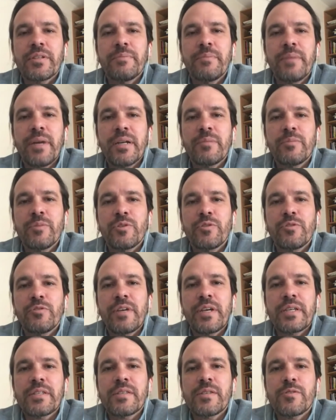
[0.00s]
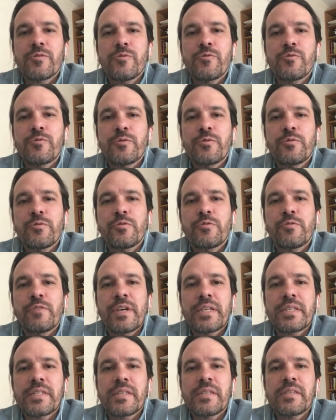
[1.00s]
Marmara Üniversitesi, Üsküdar
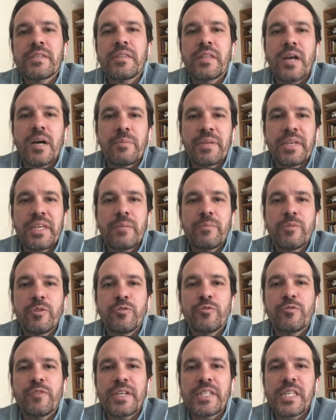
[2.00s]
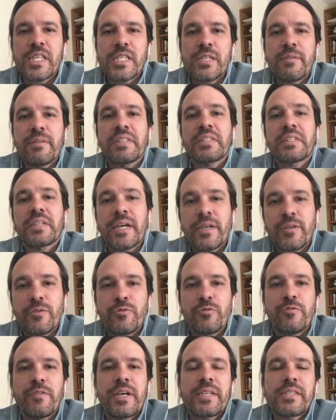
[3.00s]
Üniversitesi, Namık Kemal Üniversitesi ve
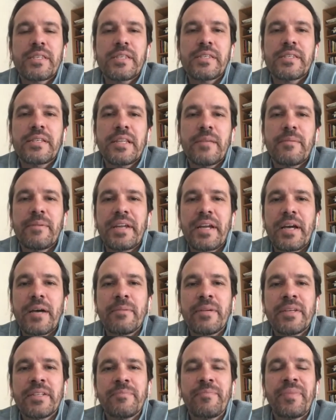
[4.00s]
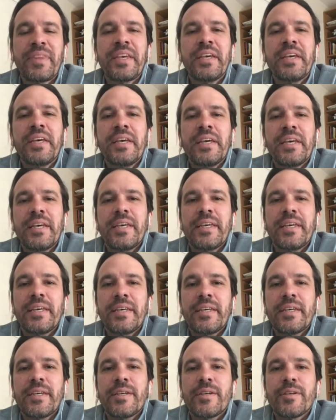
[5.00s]
Trakya Üniversitesi ile beraber. E,
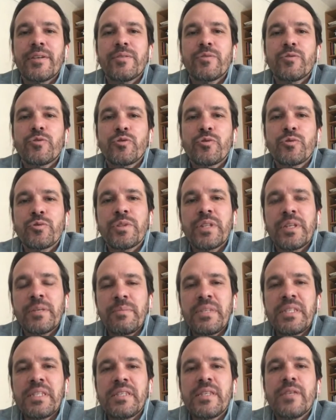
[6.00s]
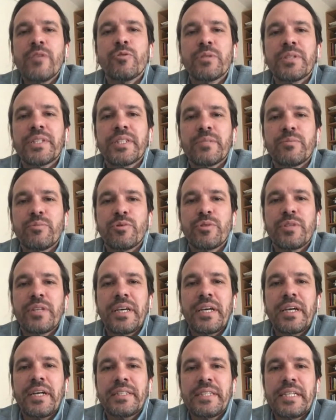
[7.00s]
hı hı. Şurada bir CEO'ları
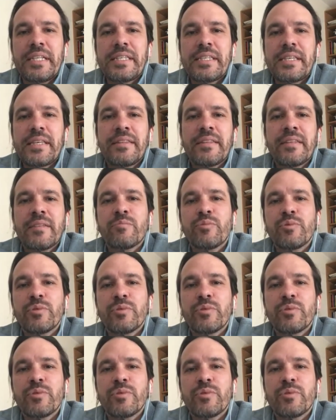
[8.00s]
burada analiz ettik.